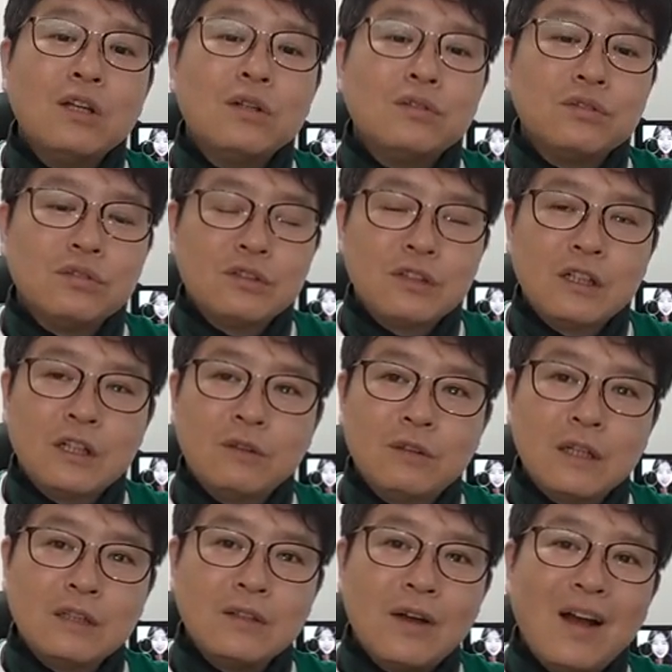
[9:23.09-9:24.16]
수술하고
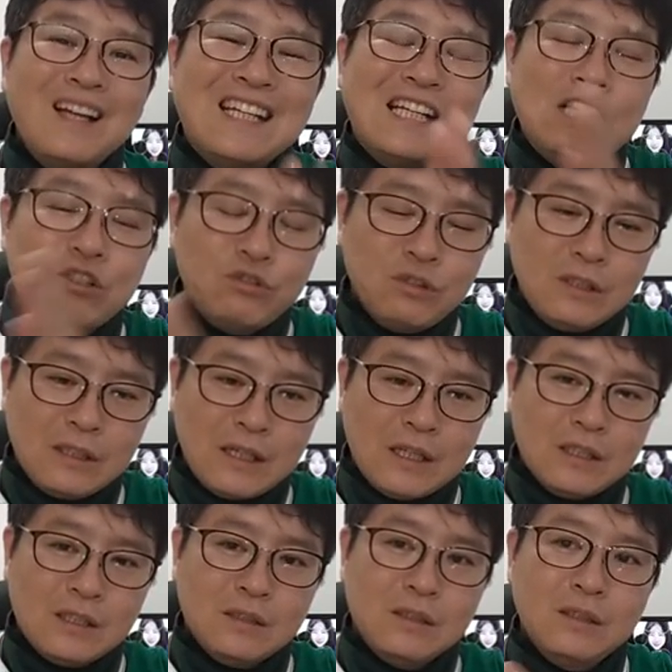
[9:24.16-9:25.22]
나서
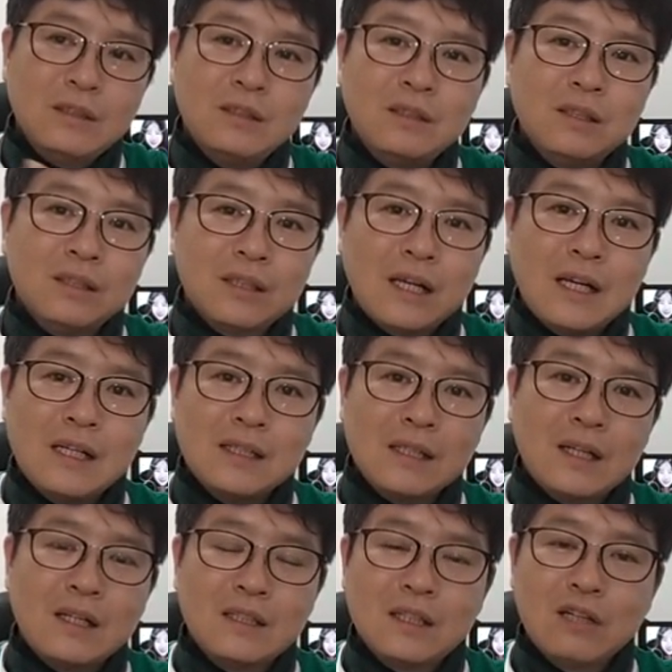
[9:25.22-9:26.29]
일주일까지는
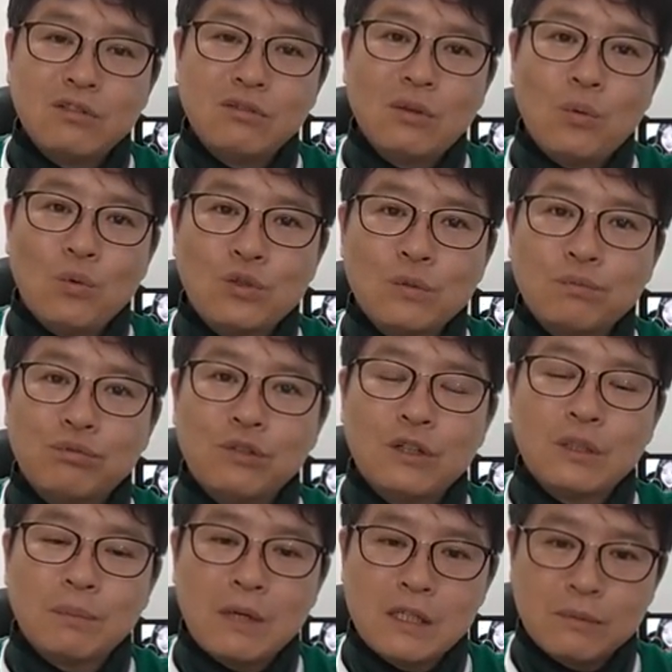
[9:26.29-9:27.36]
살살 체중의
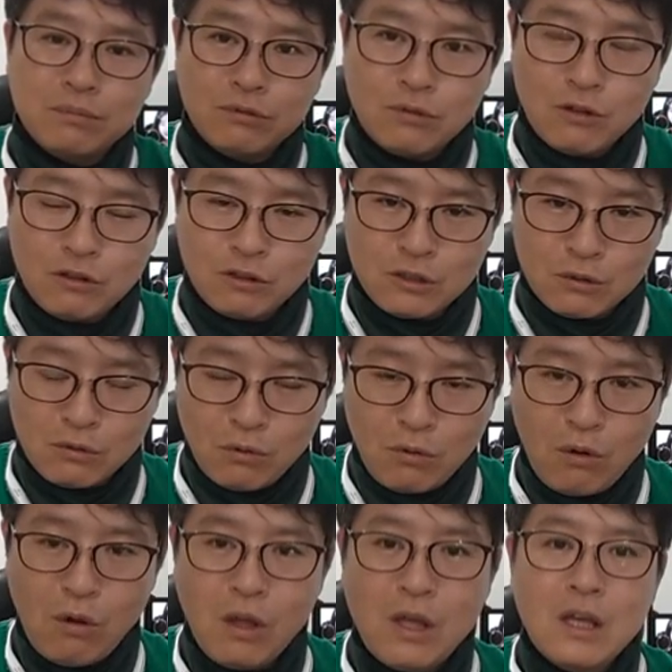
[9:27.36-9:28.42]
50%에서 80%
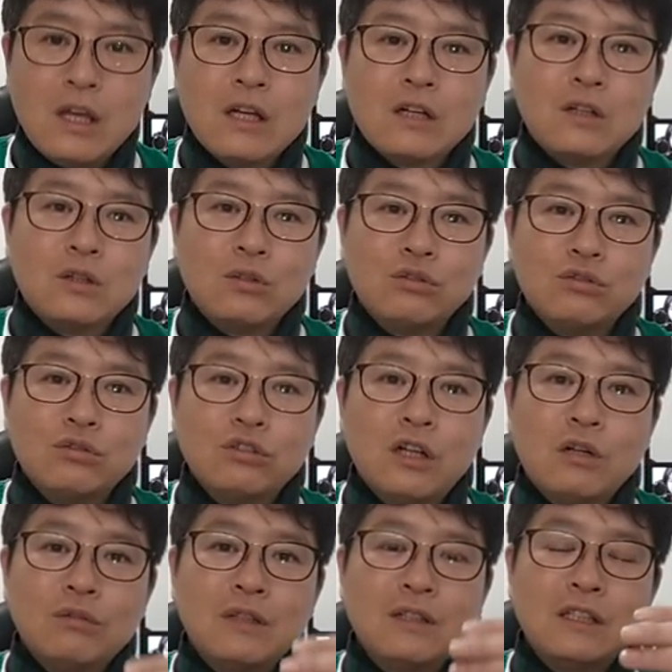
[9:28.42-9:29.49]
걸으시고, 그리고
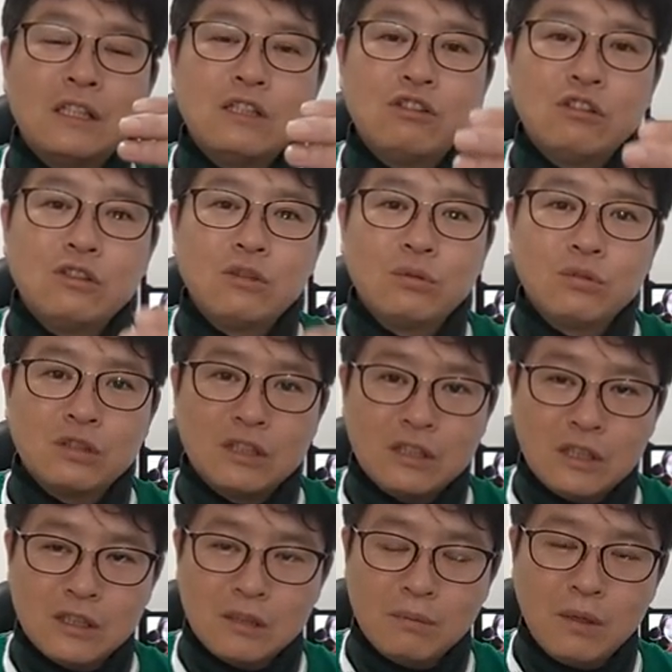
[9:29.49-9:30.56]
수술하고 나서 일주일 정도
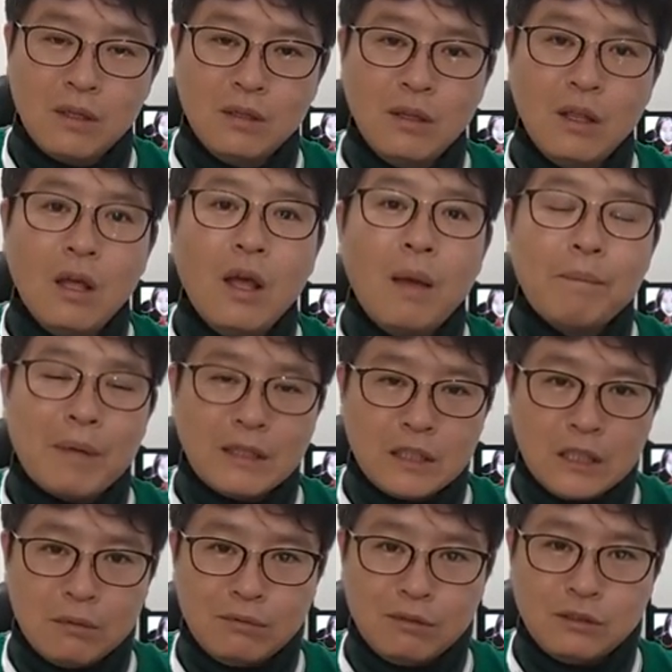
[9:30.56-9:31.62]
지나시면
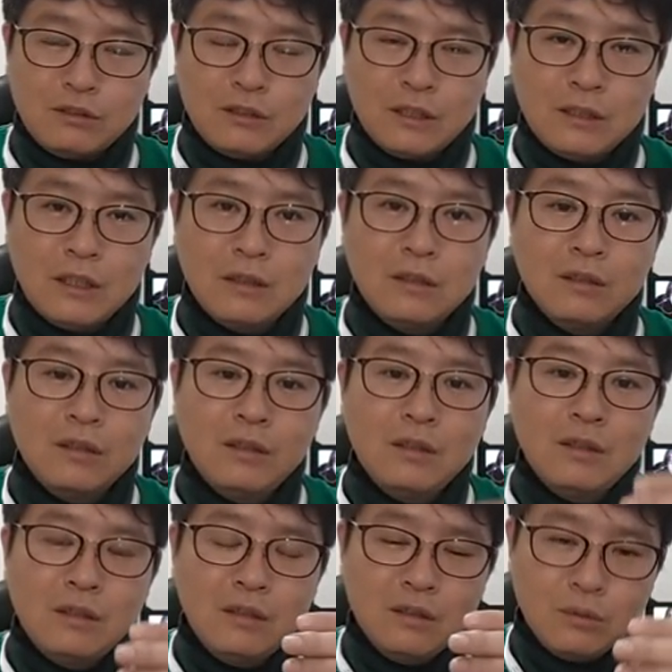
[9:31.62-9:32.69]
반기부스가
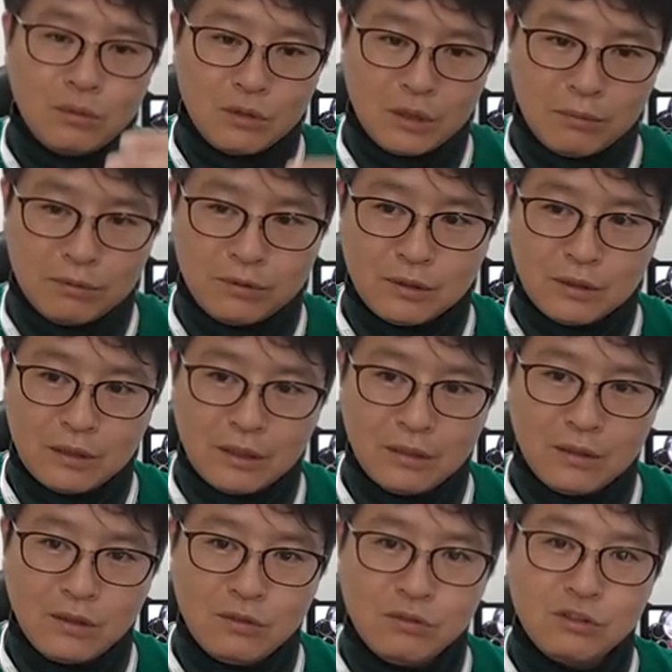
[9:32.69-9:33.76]
됐든 통기부스가
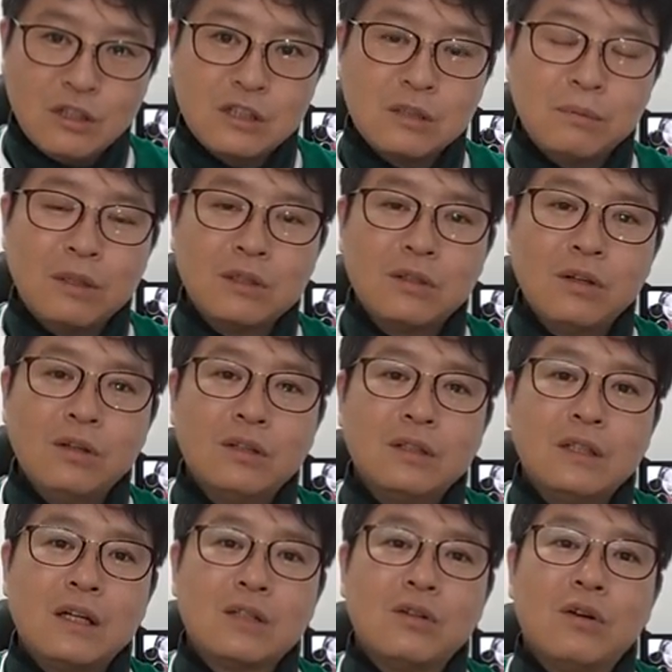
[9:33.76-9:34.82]
됐든 유지하시면서
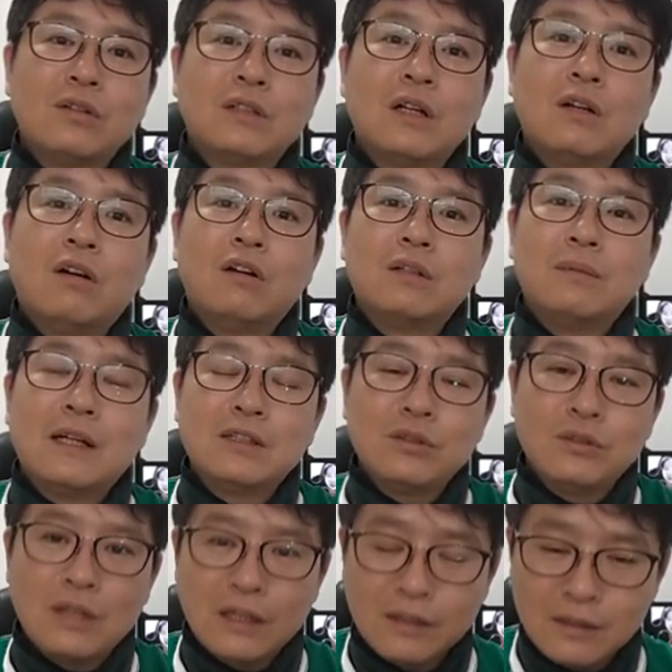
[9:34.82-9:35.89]
그냥 정상 걸음
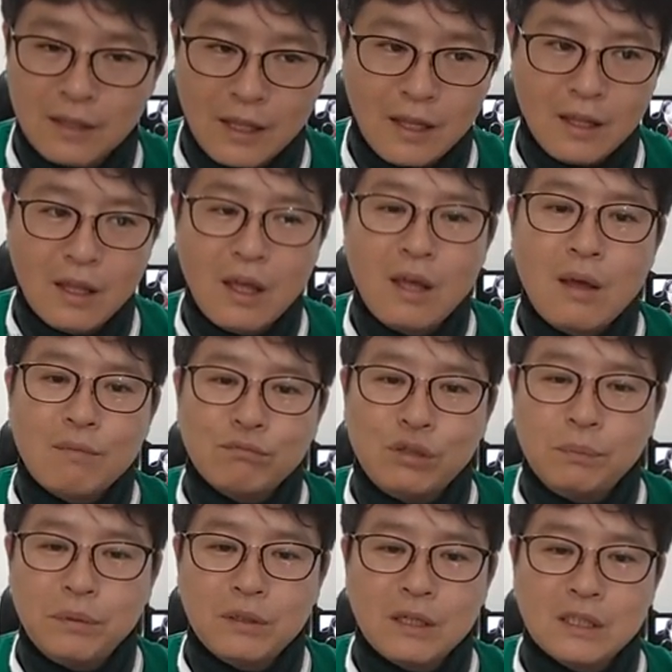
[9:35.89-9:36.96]
하셔도 되는데,
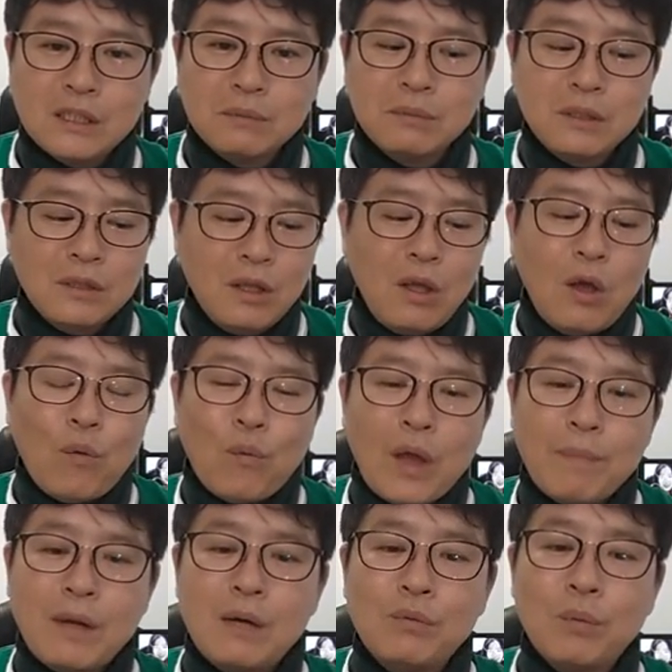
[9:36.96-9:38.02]
불편하시면
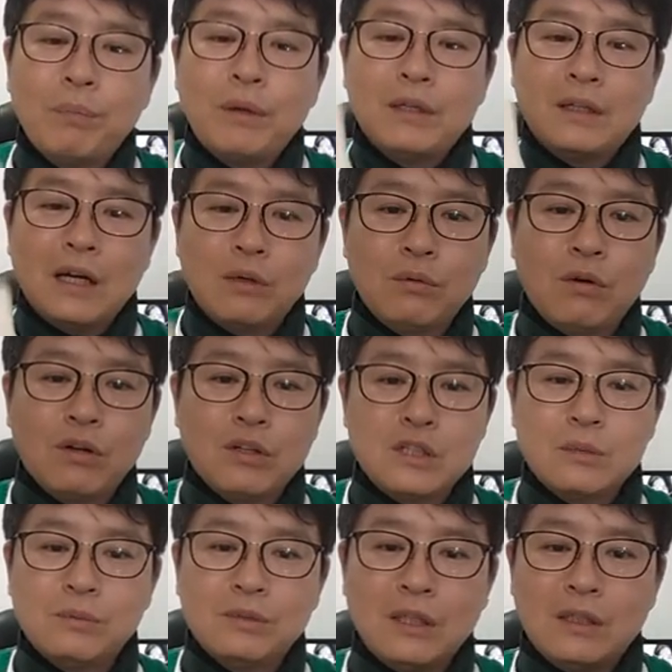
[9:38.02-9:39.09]
외발 목발을 하고
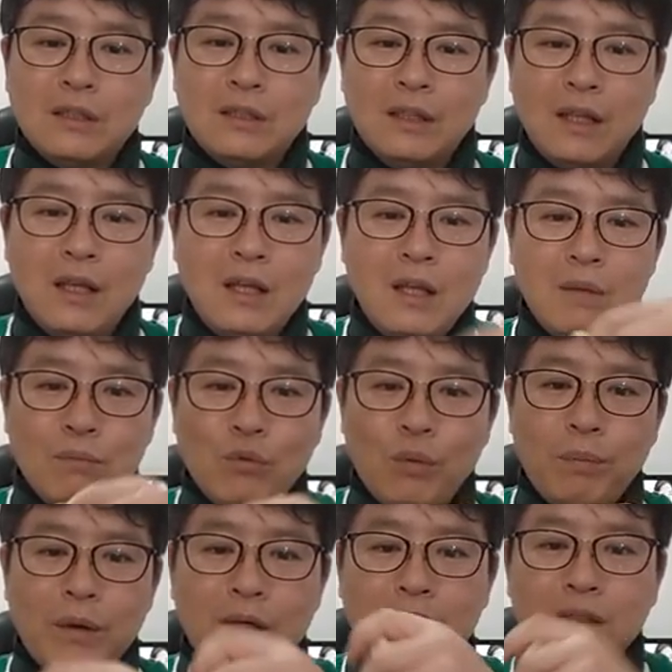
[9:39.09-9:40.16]
걸으시면 되는데,
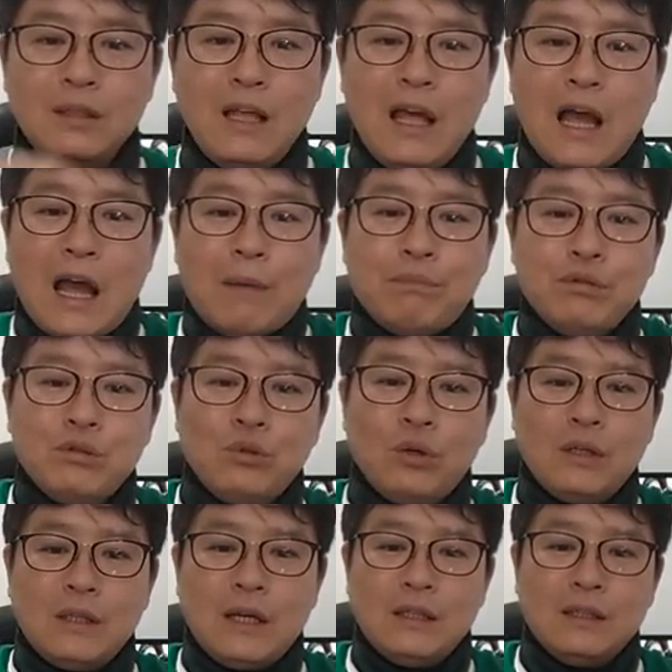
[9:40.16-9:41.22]
목발은 아픈
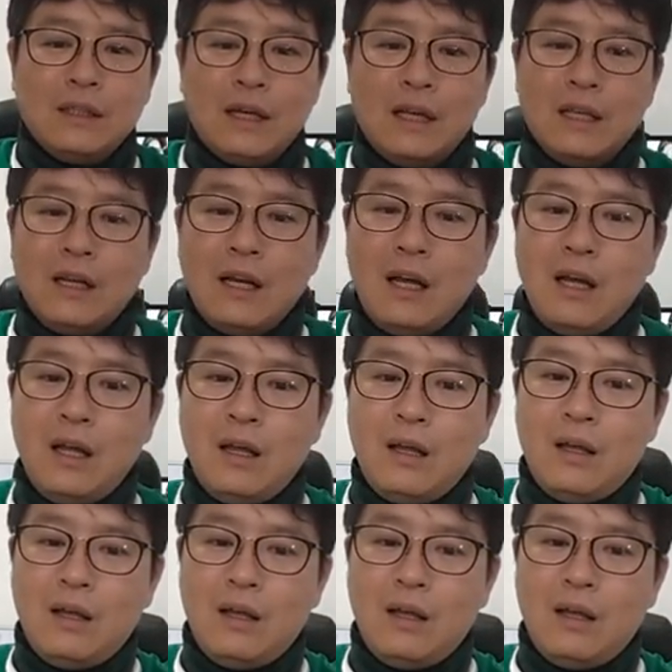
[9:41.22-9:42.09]
쪽에다 하는 게 아니라